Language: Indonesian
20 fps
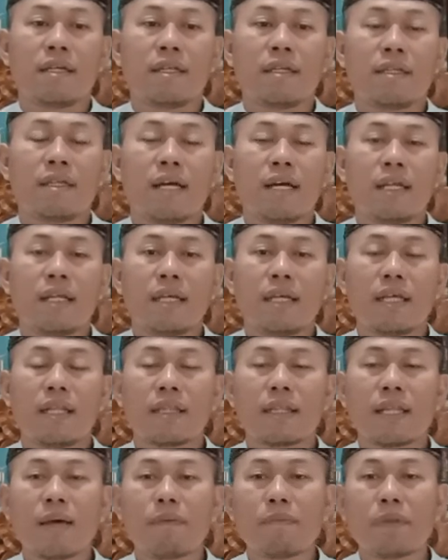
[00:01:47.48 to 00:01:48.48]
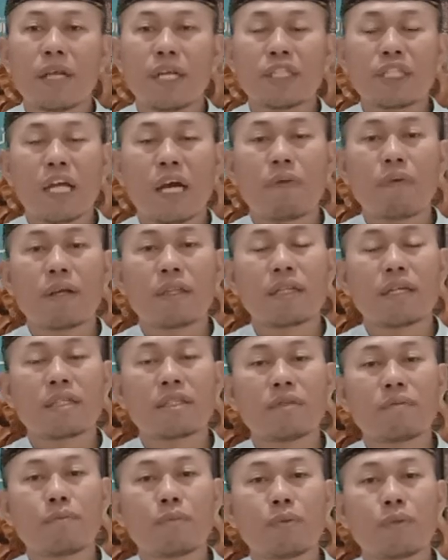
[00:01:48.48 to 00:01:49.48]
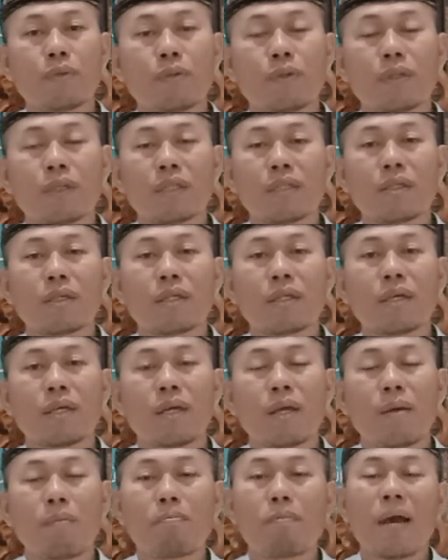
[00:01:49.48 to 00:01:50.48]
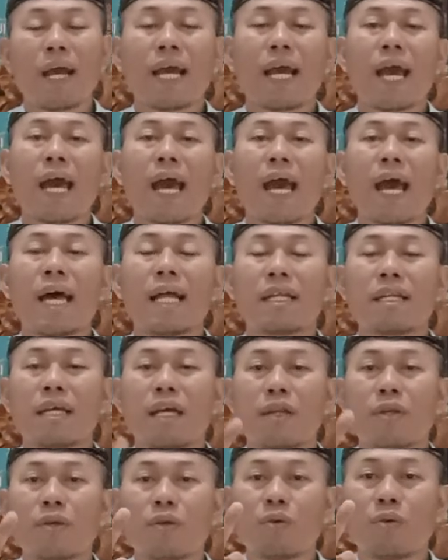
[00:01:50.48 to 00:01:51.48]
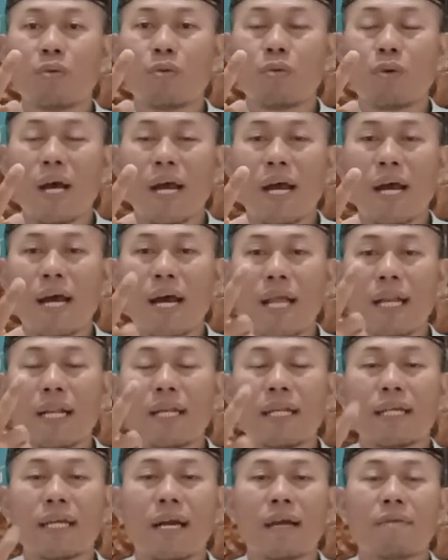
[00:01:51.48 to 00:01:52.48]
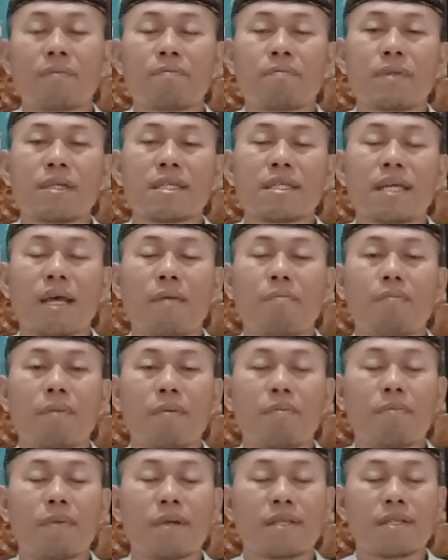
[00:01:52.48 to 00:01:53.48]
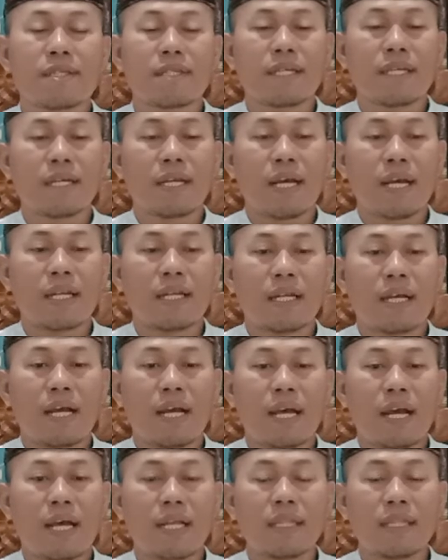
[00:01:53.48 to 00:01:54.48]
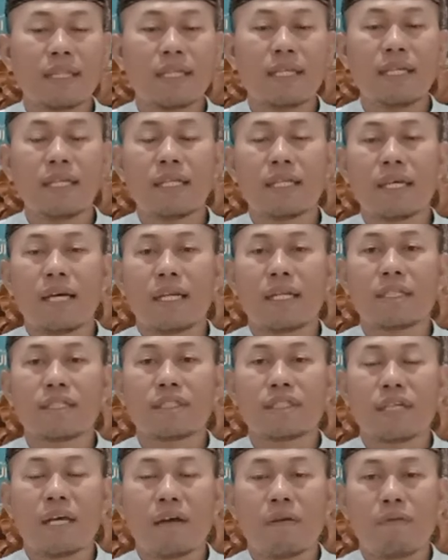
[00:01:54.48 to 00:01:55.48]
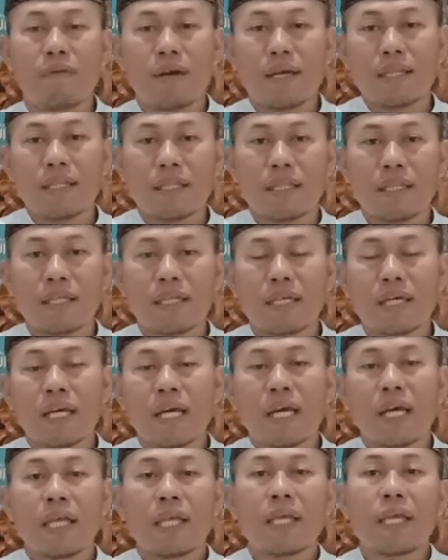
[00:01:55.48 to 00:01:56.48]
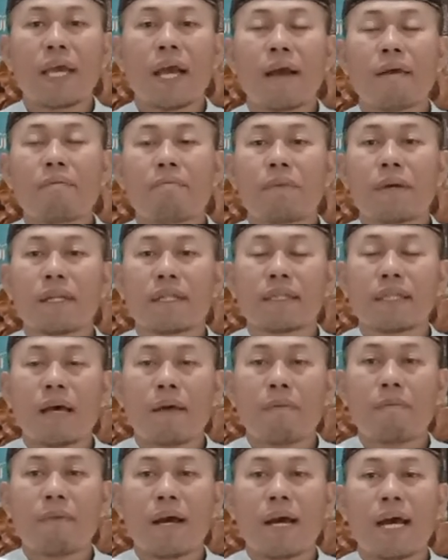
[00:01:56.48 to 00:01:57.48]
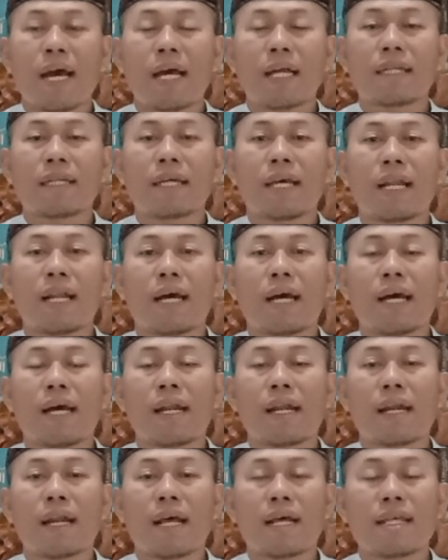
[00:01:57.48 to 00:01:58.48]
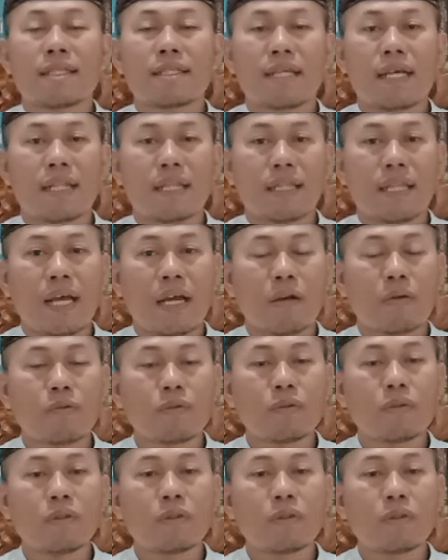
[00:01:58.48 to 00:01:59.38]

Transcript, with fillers: dari hitamnya syahwat tersebut? Maka ada dua hal yang bisa membersihkan hati dari syahwat yang pertama adalah rasa takut,